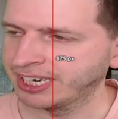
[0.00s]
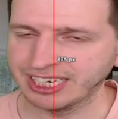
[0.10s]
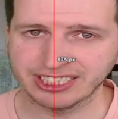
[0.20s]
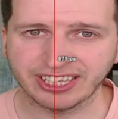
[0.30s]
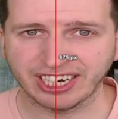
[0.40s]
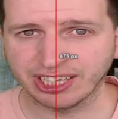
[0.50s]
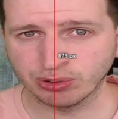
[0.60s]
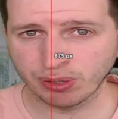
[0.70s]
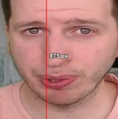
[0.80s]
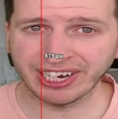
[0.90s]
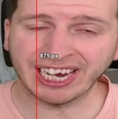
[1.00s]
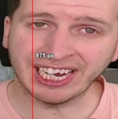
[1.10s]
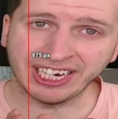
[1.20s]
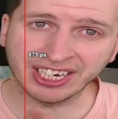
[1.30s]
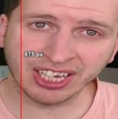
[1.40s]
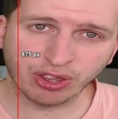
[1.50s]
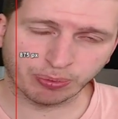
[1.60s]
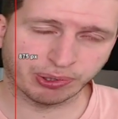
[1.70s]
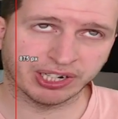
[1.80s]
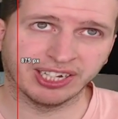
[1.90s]
Es decir, le tenemos que poner el inicio
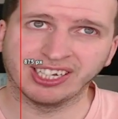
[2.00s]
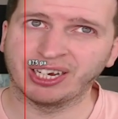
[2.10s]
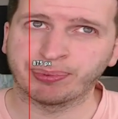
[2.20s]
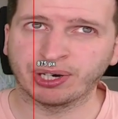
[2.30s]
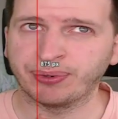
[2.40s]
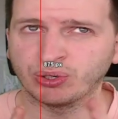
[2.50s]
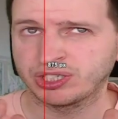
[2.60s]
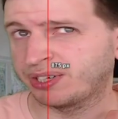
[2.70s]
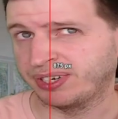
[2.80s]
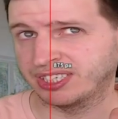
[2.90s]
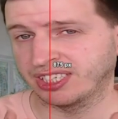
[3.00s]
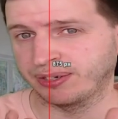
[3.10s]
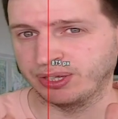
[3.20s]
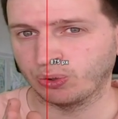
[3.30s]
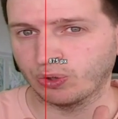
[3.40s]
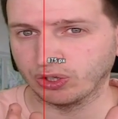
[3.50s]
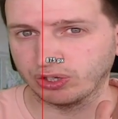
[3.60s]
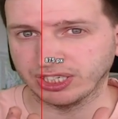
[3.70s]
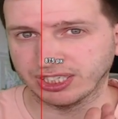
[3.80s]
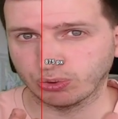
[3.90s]
porque el programa no sabe exactamente cuánto
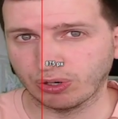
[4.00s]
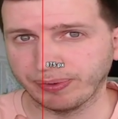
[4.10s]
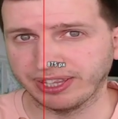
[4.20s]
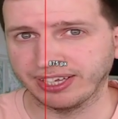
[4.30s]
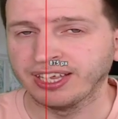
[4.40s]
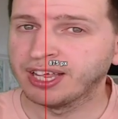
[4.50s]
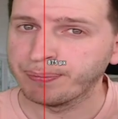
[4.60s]
tienes actualmente,